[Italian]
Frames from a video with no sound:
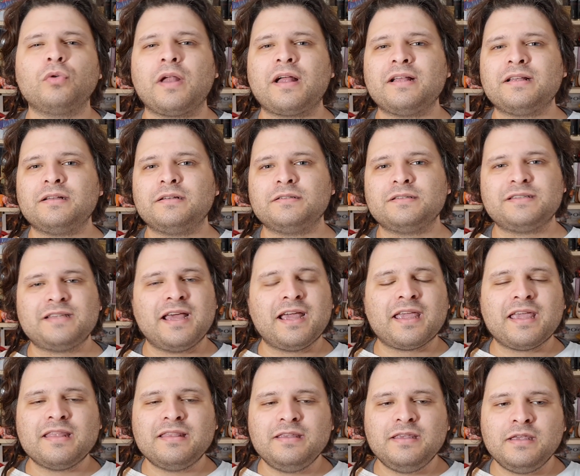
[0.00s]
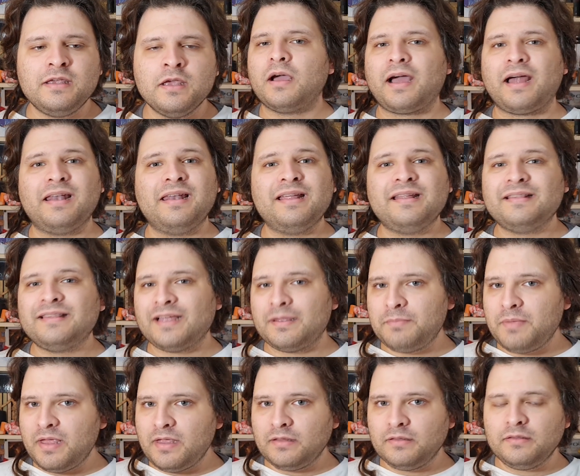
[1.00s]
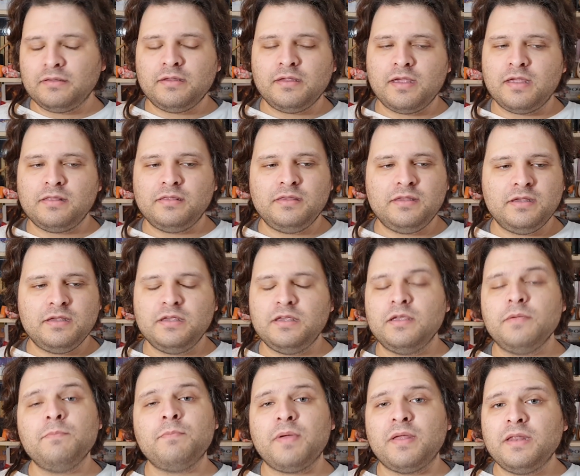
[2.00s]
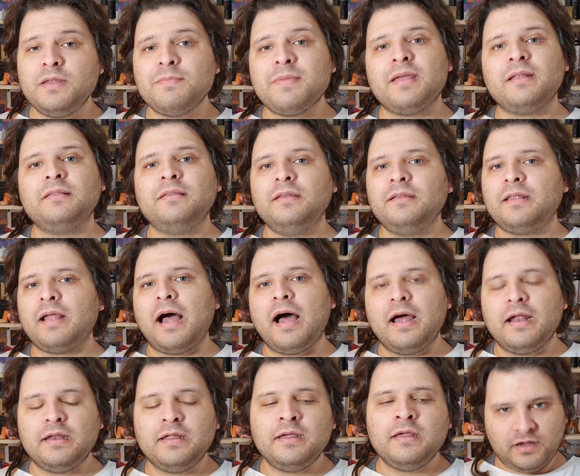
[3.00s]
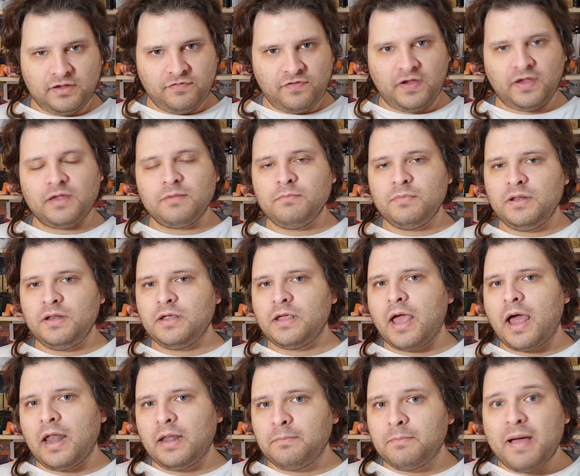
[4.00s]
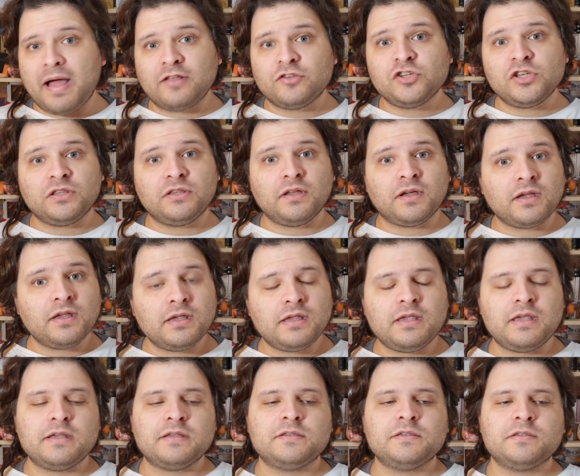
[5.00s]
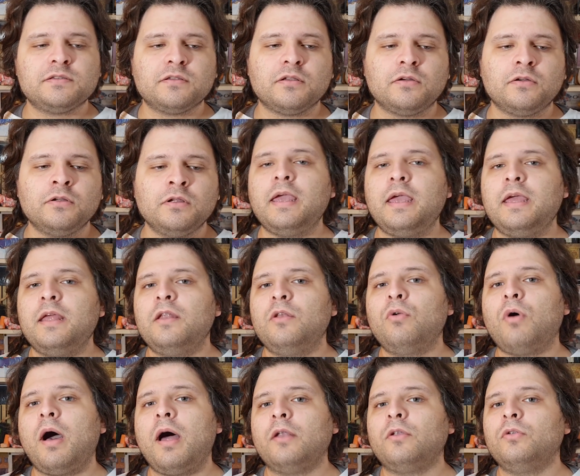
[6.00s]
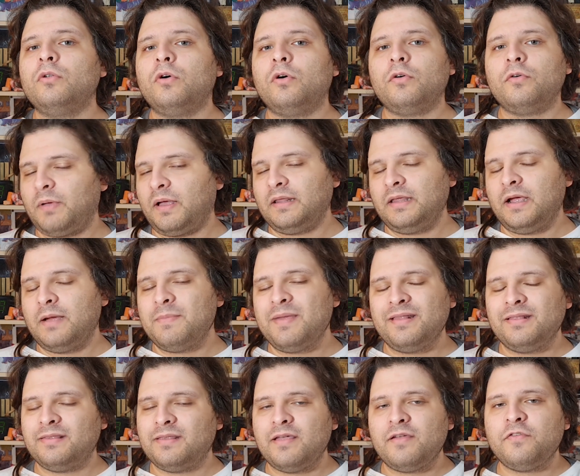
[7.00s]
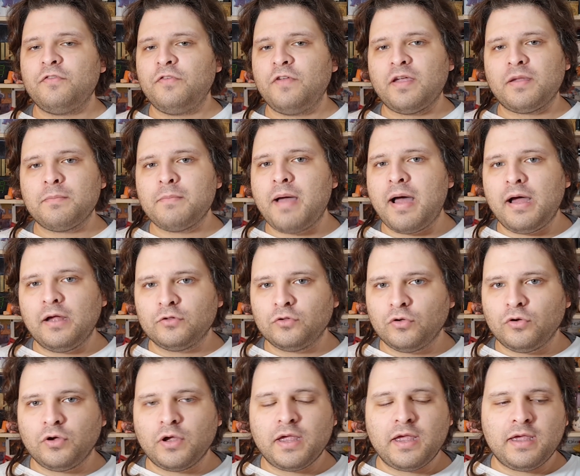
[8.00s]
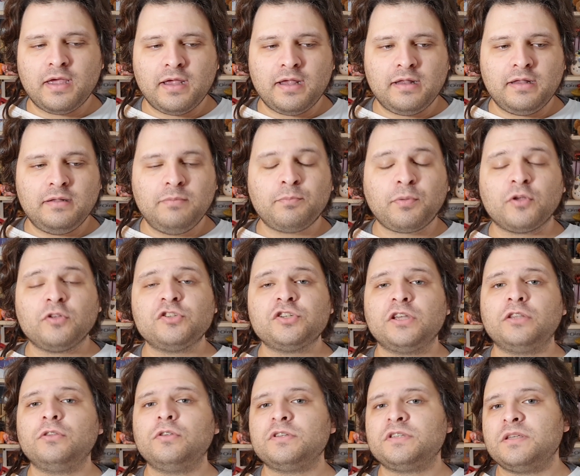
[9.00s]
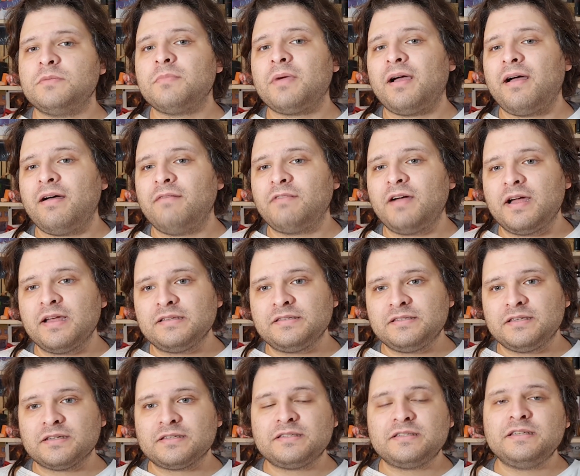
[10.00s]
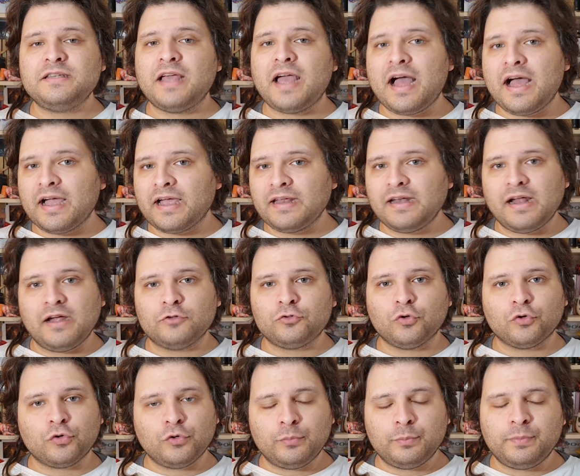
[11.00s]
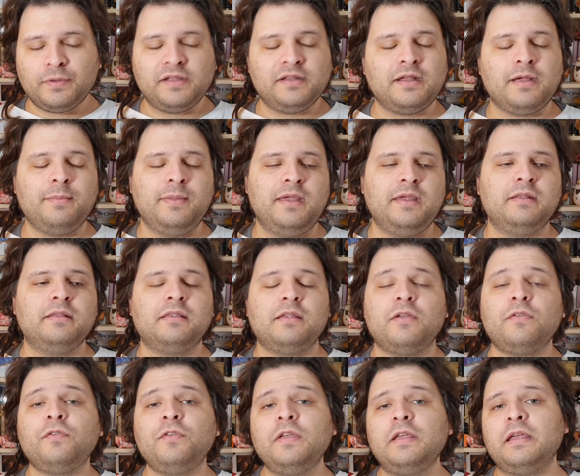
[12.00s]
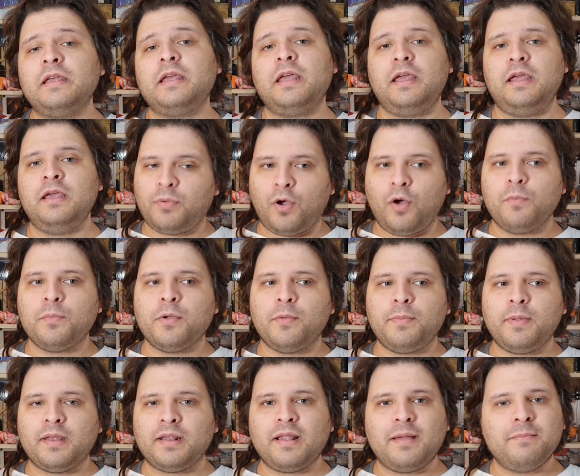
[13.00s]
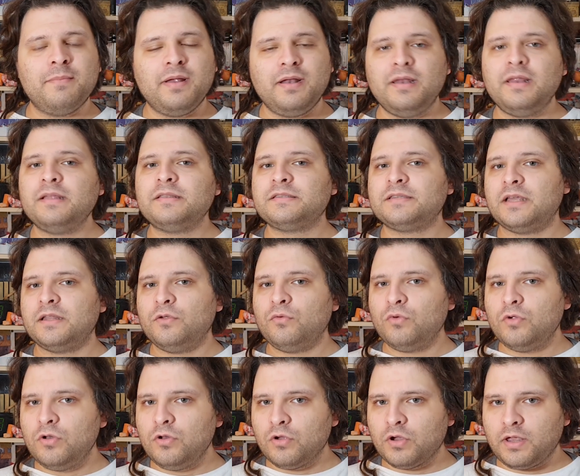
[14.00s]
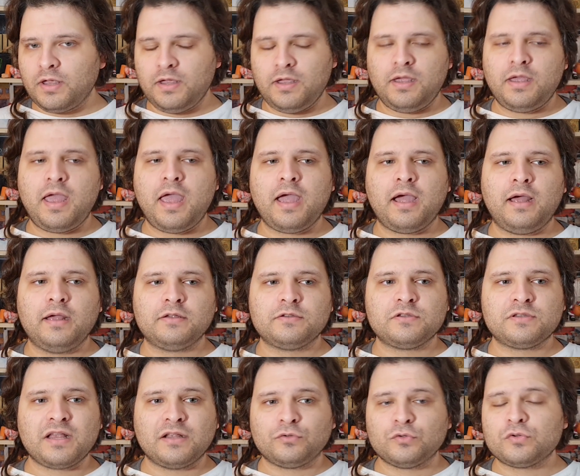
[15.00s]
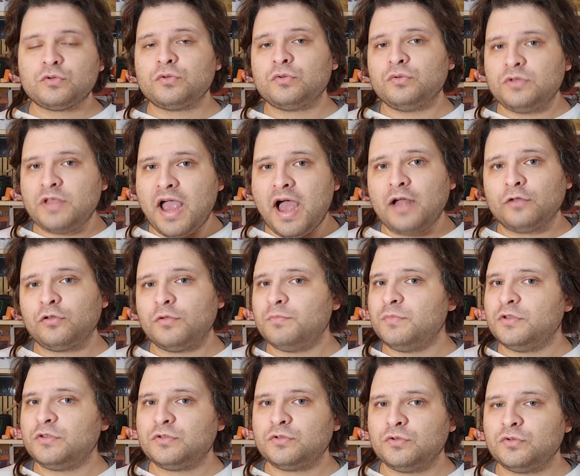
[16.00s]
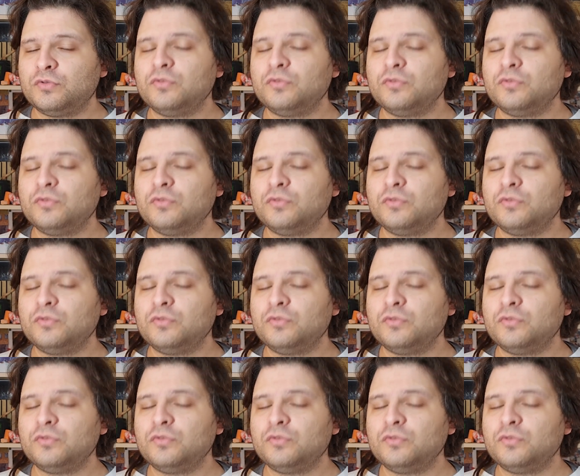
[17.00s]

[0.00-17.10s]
una serie di rallentamenti e di impedimenti tali, riferibili al budget richiesto, che lo hanno praticamente fermato e il progetto sembrava essersi arenato completamente, finché proprio per la bellezza di quello che era stato studiato e messo